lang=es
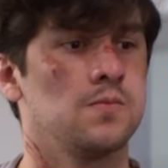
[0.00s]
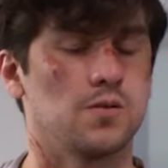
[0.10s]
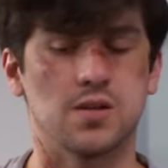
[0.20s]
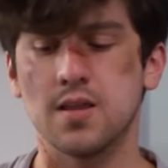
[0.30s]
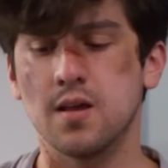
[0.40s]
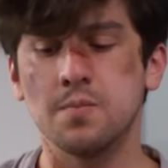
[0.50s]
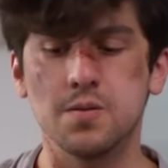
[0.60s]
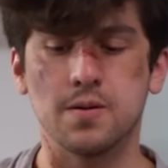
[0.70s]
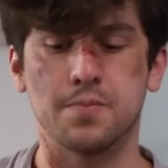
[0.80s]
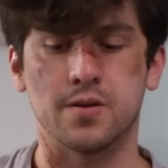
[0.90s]
O sea, ya me
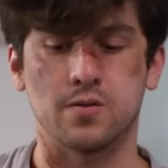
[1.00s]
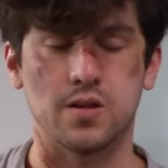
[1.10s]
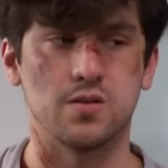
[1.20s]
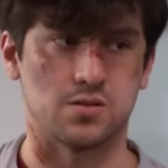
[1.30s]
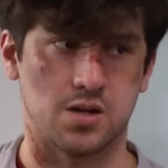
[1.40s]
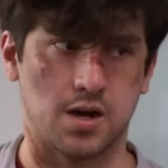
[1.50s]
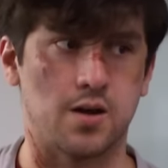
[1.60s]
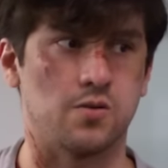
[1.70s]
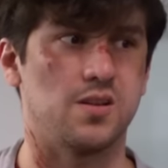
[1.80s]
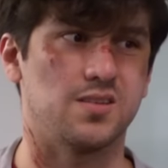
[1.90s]
iba, pero ellos
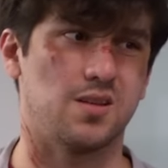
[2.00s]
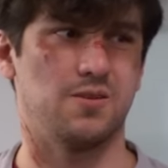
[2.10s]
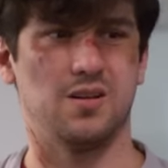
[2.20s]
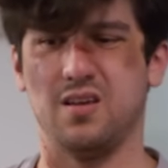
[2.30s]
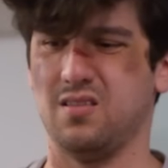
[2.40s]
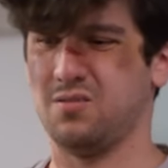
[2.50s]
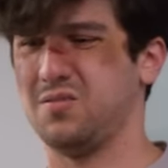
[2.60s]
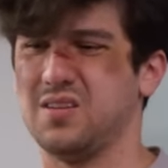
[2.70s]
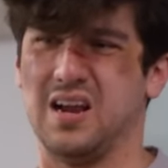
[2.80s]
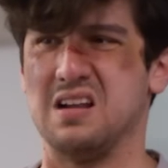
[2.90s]
llegaron y estaban ahí
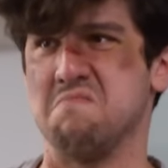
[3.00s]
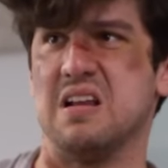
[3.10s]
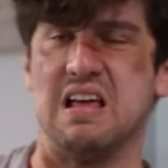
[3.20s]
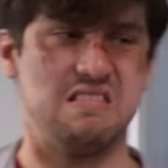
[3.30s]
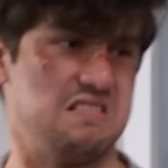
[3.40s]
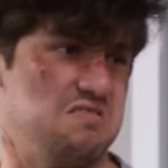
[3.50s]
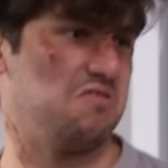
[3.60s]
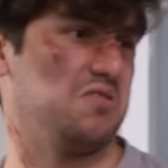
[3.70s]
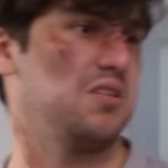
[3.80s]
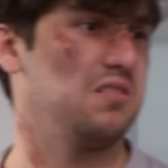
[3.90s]
todos
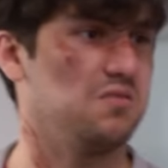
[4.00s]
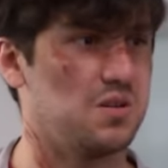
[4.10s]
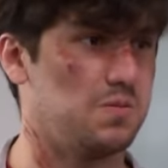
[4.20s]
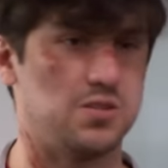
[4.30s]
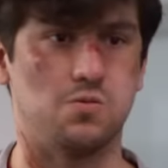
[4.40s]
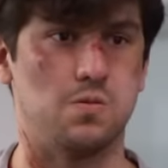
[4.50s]
todos dándose beso